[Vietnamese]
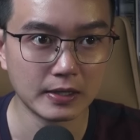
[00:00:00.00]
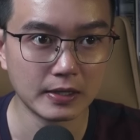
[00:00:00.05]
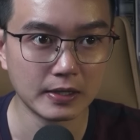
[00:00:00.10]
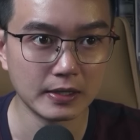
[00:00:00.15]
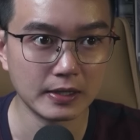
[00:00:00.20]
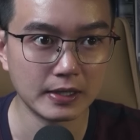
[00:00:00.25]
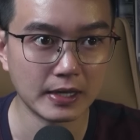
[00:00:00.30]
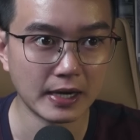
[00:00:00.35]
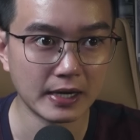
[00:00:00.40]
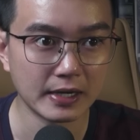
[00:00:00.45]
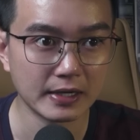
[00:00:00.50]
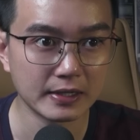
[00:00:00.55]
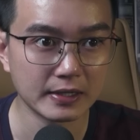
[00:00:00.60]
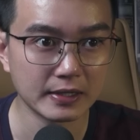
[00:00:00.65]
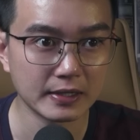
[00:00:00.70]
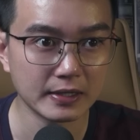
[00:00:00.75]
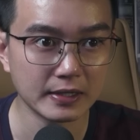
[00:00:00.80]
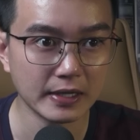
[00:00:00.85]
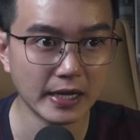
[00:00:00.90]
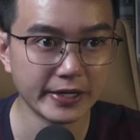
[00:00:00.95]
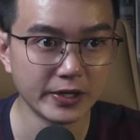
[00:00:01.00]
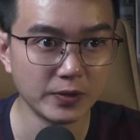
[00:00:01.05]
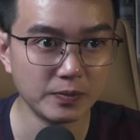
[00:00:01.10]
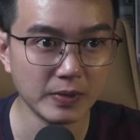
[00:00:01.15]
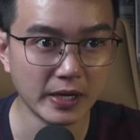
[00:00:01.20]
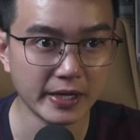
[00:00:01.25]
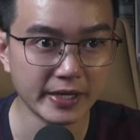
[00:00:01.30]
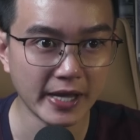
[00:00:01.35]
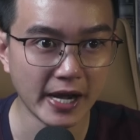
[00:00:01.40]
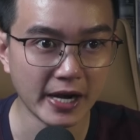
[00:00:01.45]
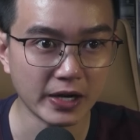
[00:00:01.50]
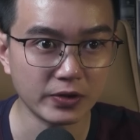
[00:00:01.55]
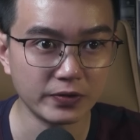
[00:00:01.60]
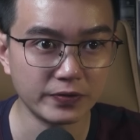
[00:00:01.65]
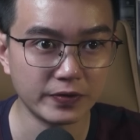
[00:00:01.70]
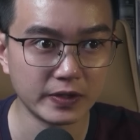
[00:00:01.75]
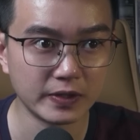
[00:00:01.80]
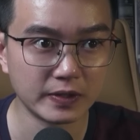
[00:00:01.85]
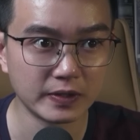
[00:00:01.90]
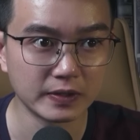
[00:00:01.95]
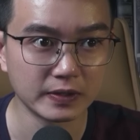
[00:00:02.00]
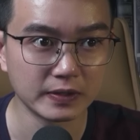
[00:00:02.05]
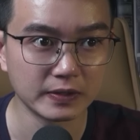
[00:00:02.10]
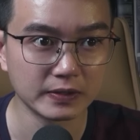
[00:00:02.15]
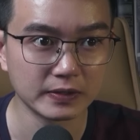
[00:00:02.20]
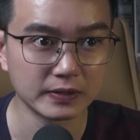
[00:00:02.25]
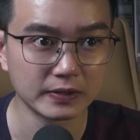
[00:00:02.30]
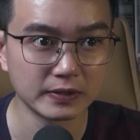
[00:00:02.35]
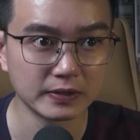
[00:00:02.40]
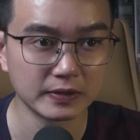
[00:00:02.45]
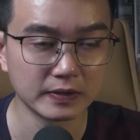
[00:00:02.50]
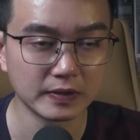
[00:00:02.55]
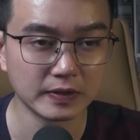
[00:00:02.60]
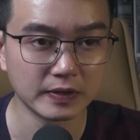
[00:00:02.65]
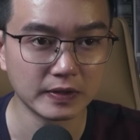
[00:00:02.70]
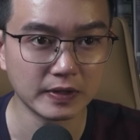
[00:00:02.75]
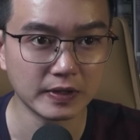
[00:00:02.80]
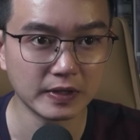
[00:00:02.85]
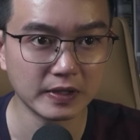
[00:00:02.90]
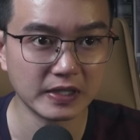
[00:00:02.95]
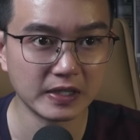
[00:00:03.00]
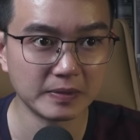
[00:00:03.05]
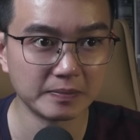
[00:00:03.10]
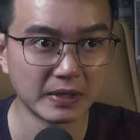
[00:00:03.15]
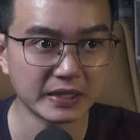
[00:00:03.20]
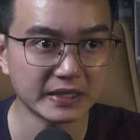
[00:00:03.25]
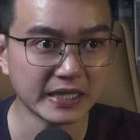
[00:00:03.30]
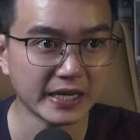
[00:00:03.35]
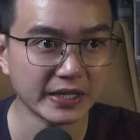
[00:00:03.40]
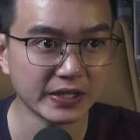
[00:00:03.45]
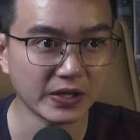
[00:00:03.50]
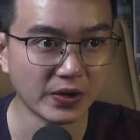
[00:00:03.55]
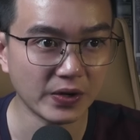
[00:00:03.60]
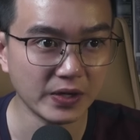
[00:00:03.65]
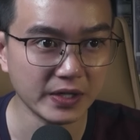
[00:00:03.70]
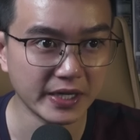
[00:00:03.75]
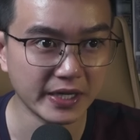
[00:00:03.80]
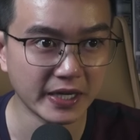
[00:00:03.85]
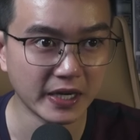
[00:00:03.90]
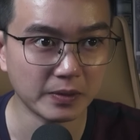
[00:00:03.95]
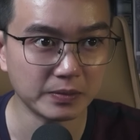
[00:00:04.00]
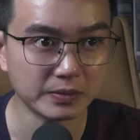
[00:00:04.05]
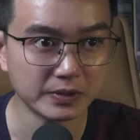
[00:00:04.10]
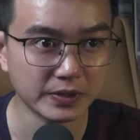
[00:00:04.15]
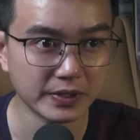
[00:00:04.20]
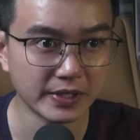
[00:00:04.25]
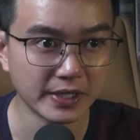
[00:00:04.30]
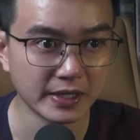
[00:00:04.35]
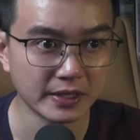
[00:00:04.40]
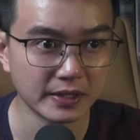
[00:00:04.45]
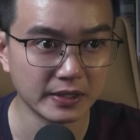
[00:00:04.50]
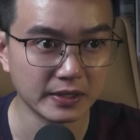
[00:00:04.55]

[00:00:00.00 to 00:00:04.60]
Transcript: Dạ, đây đúng là nhà của Phương, nhưng mà thằng nhỏ đi học rồi chị.